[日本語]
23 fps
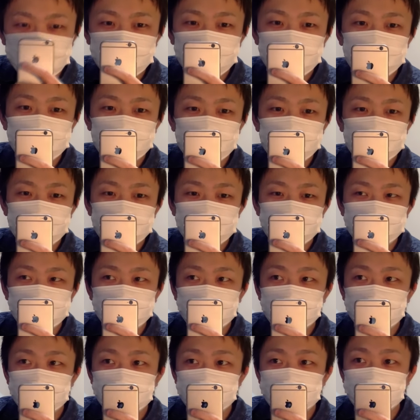
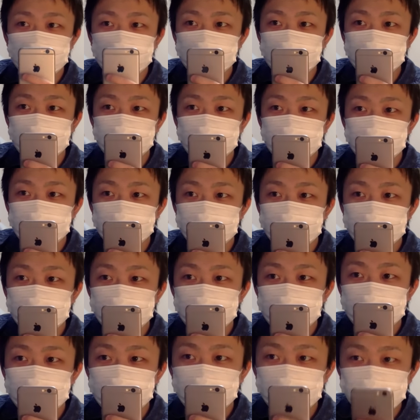あー、ダメだ。
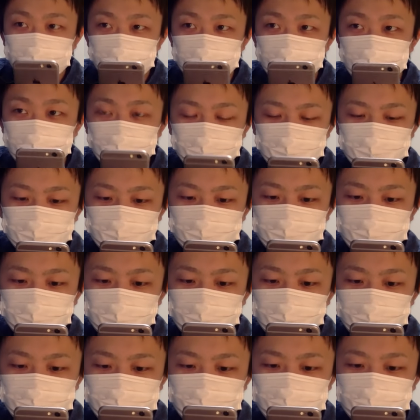おーっと、一
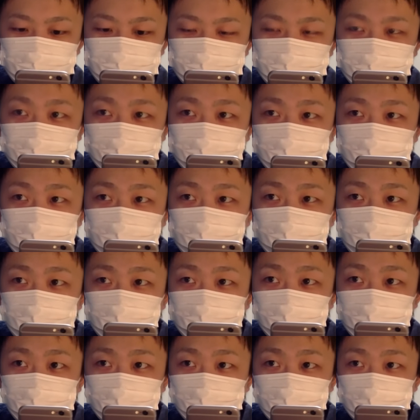旦来た。おし、
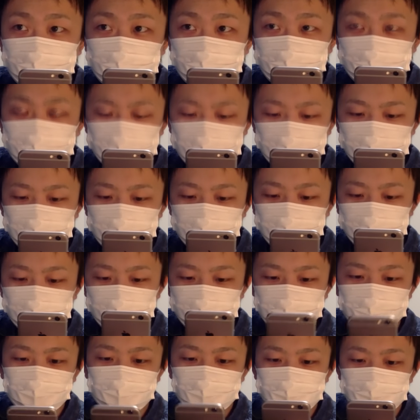マイターンがこれで終わった。終
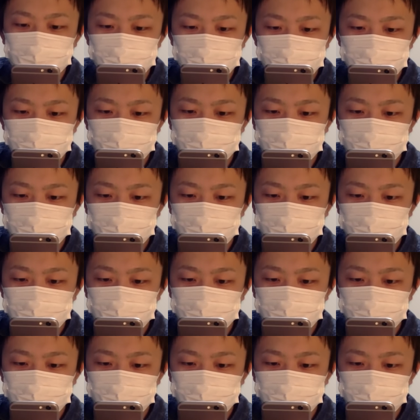わった。